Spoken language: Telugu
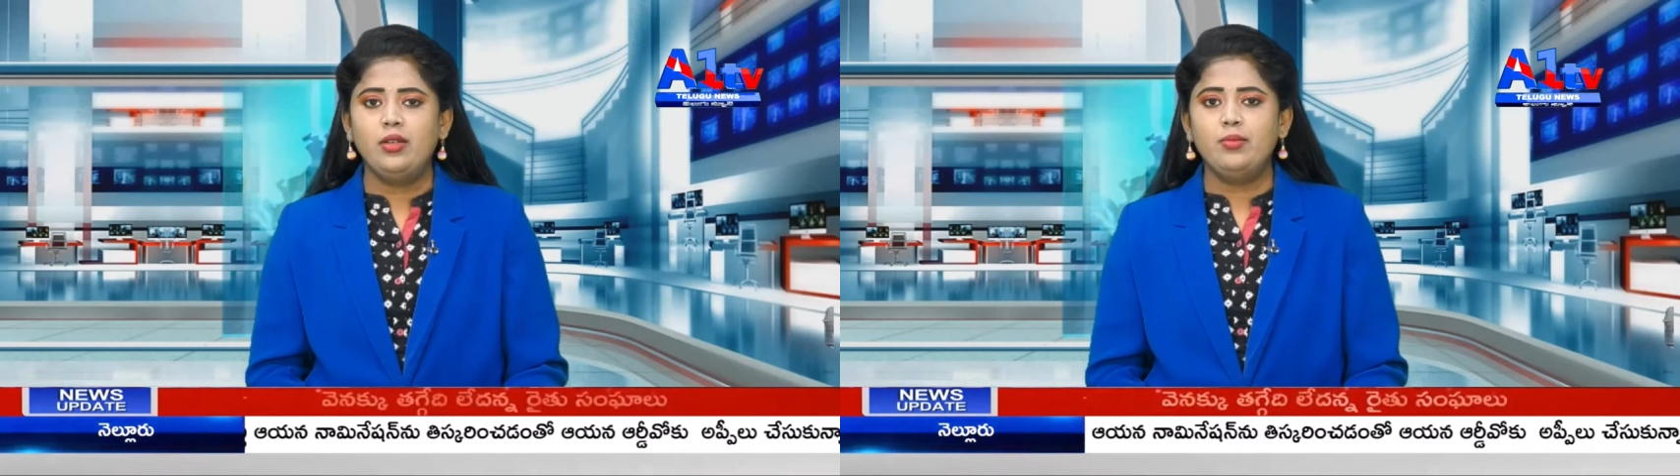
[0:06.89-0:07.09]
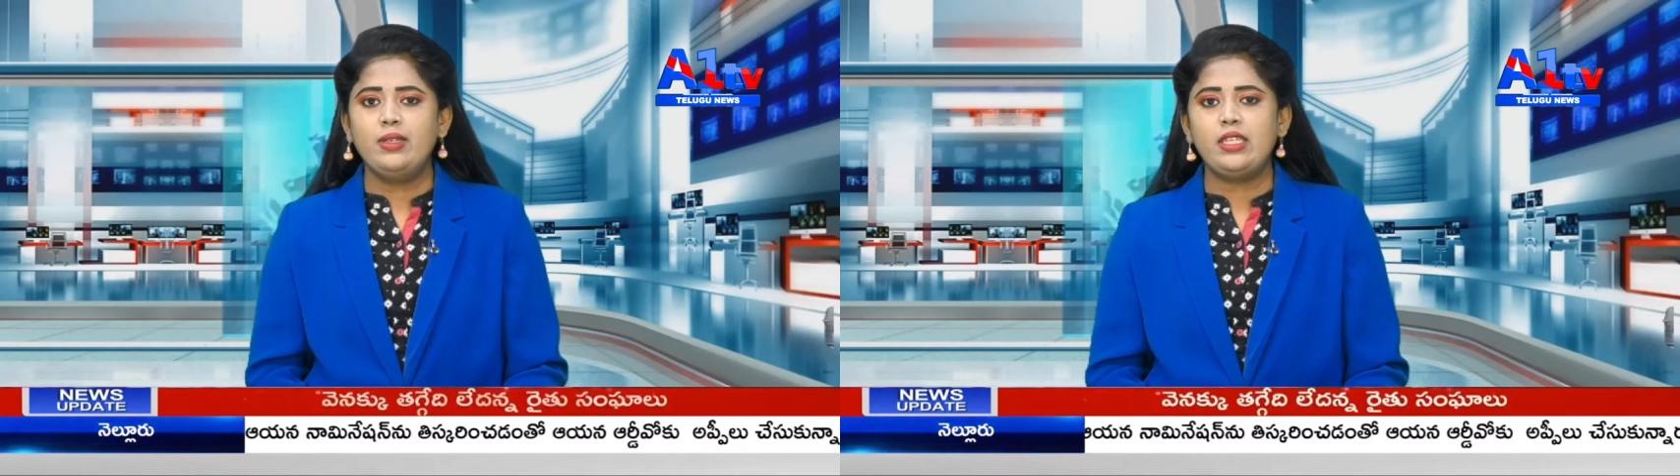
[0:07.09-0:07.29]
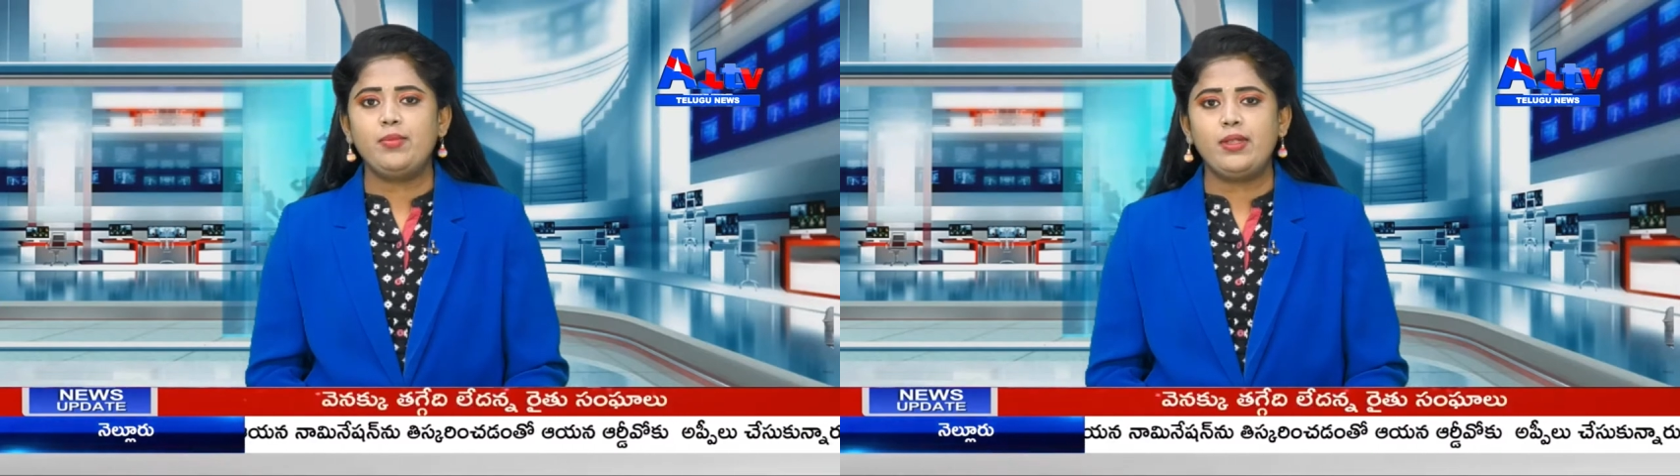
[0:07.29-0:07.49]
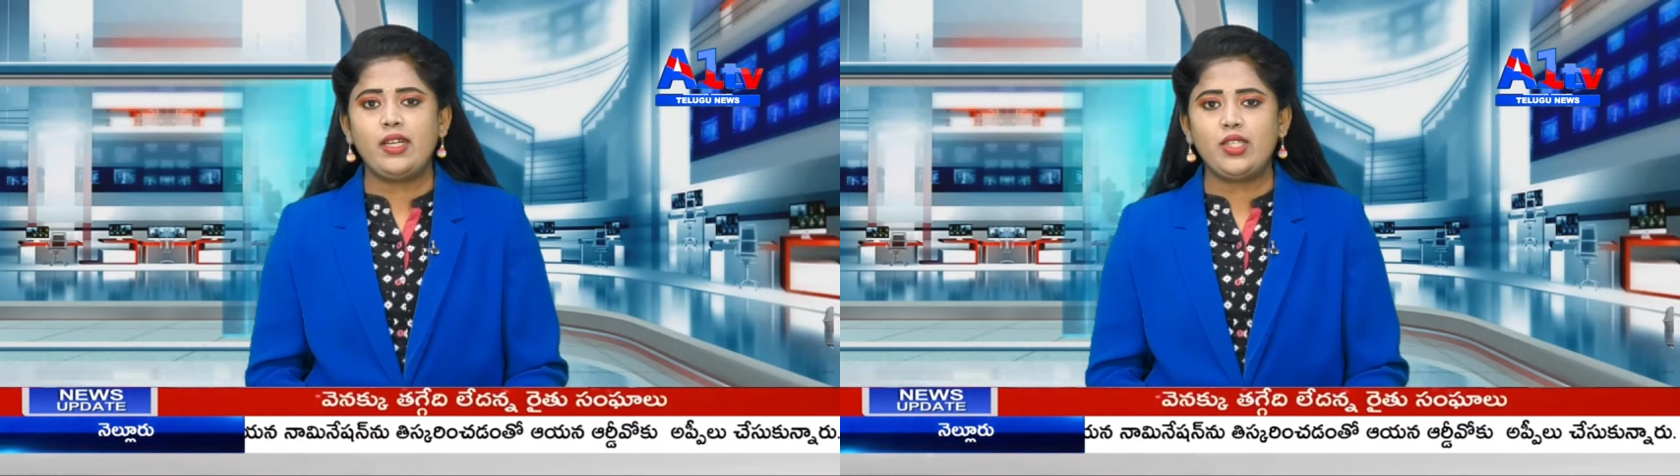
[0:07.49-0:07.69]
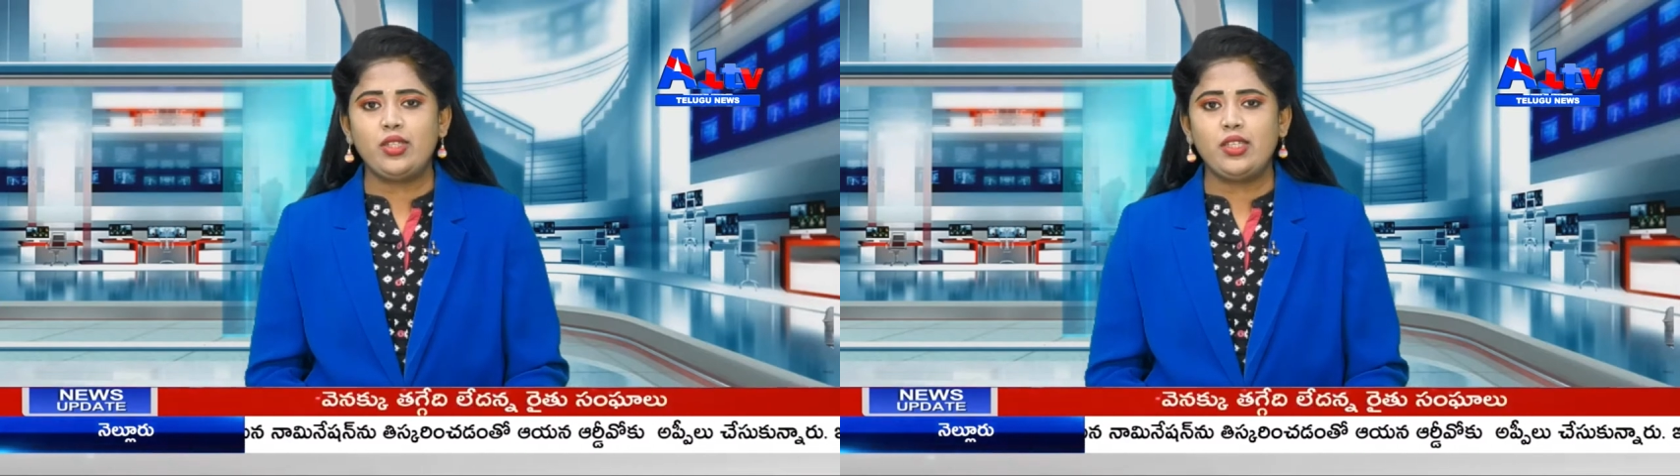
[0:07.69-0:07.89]
బీజేపీ
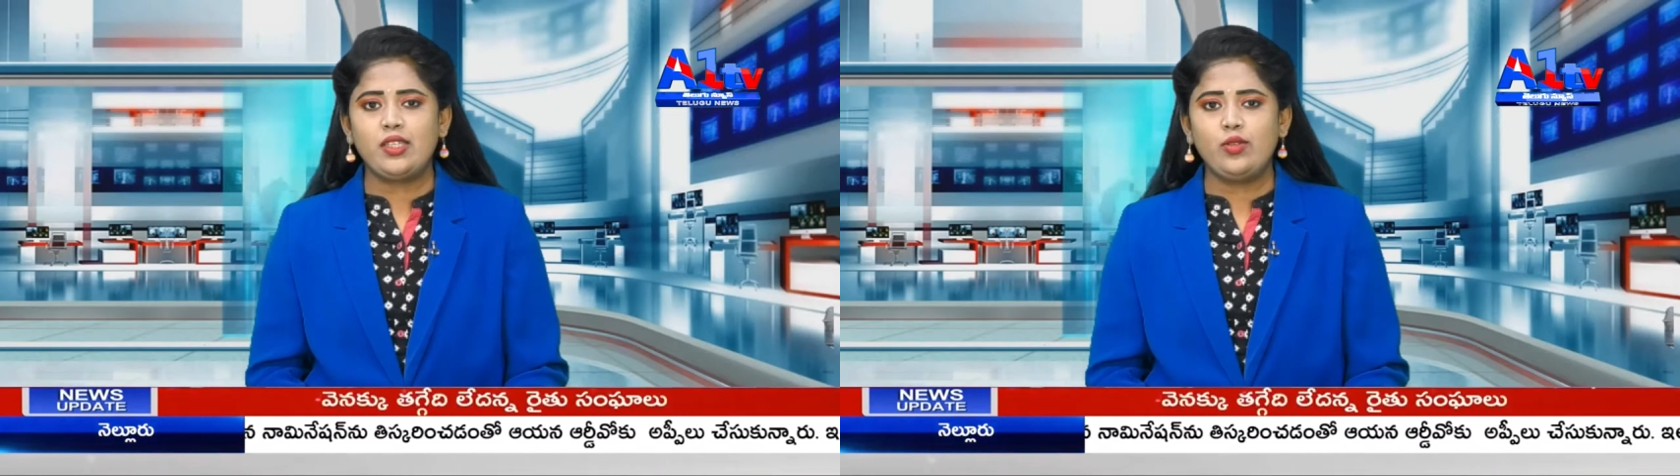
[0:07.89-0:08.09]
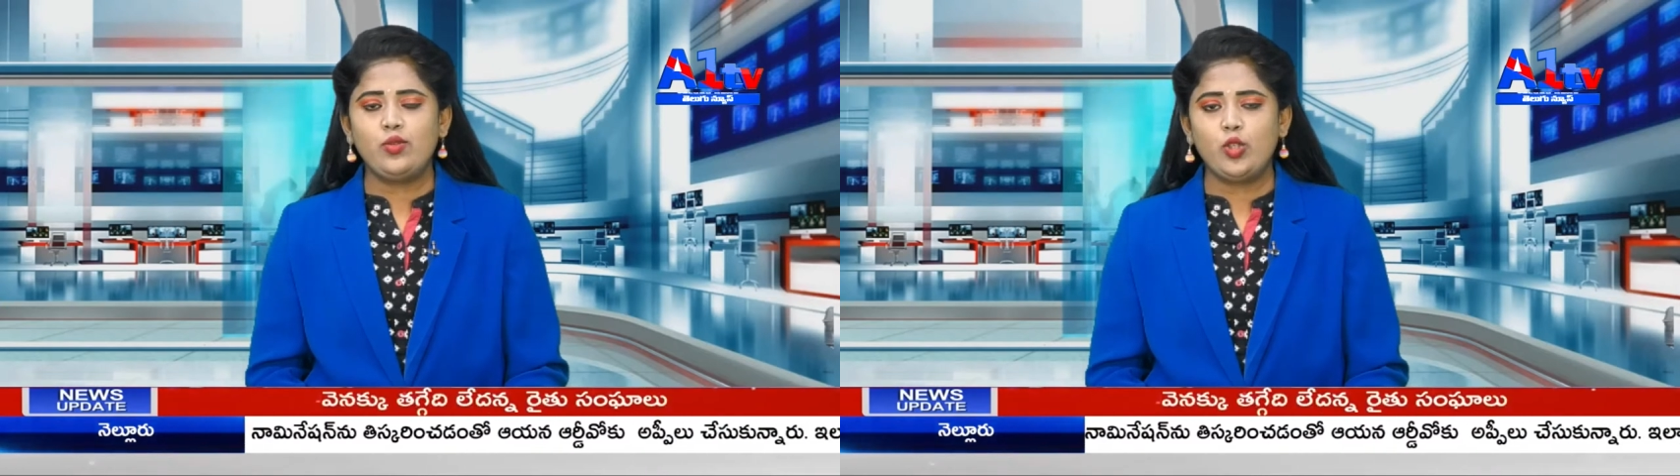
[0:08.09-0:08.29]
రాష్ట్ర అధ్యక్షుడు